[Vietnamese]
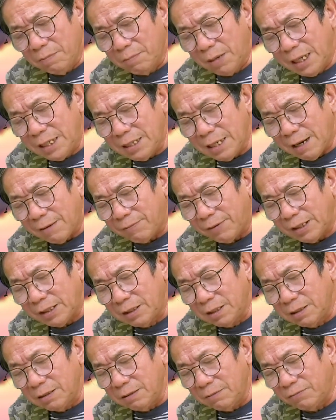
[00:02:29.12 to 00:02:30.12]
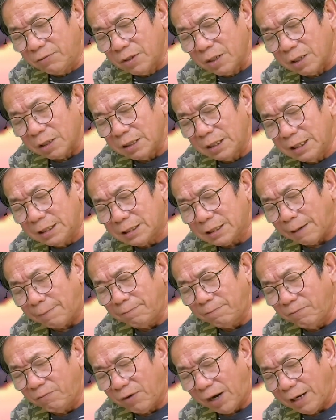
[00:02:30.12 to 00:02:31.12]
mấy nhà văn nữ vừa đi
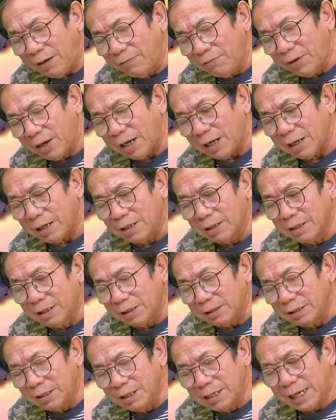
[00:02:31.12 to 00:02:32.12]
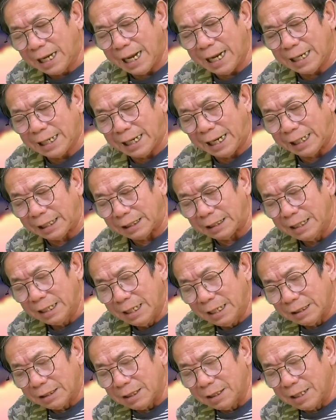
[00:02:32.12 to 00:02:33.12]
sắm váy về lượn như cá cảnh
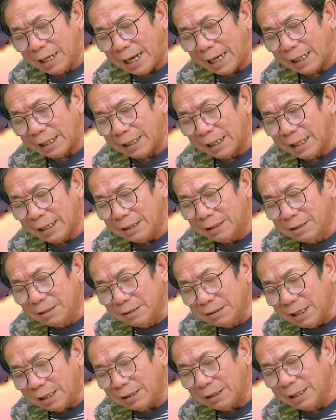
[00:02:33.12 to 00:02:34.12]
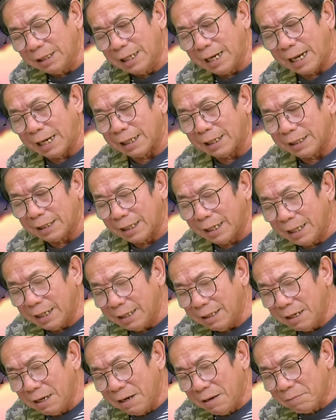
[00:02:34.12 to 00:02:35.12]
từ hàng ghế thứ nhất đến hàng
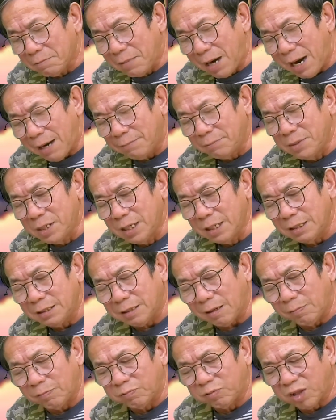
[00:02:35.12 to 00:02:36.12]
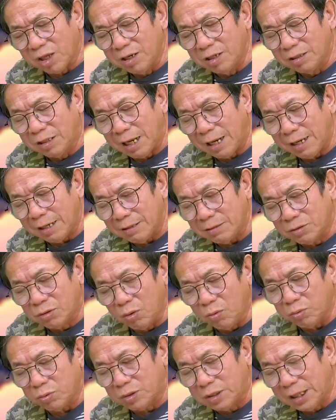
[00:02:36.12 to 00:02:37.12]
ghế 30 trong tư thế
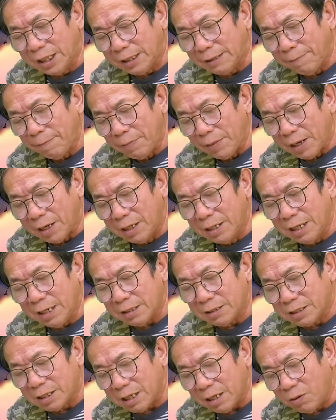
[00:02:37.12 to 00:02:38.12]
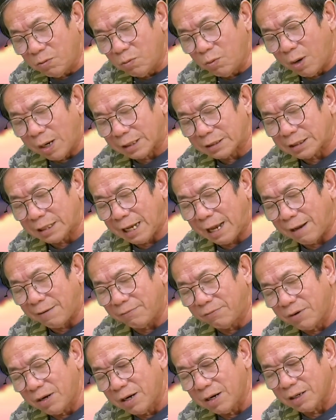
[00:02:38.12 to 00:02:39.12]
rúc rích, liếc xéo hoặc
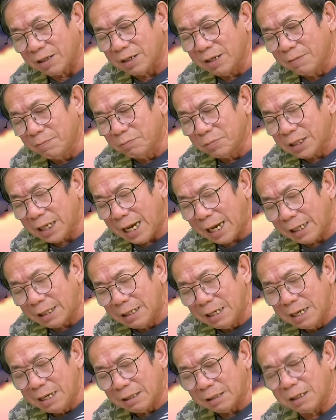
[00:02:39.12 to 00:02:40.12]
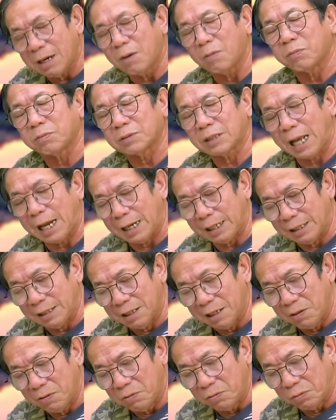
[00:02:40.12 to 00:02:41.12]
giả vờ nghiêm trang đọc tài
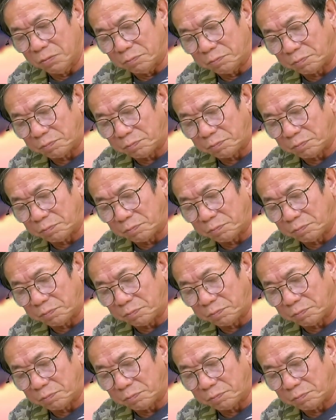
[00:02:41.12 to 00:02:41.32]
liệu.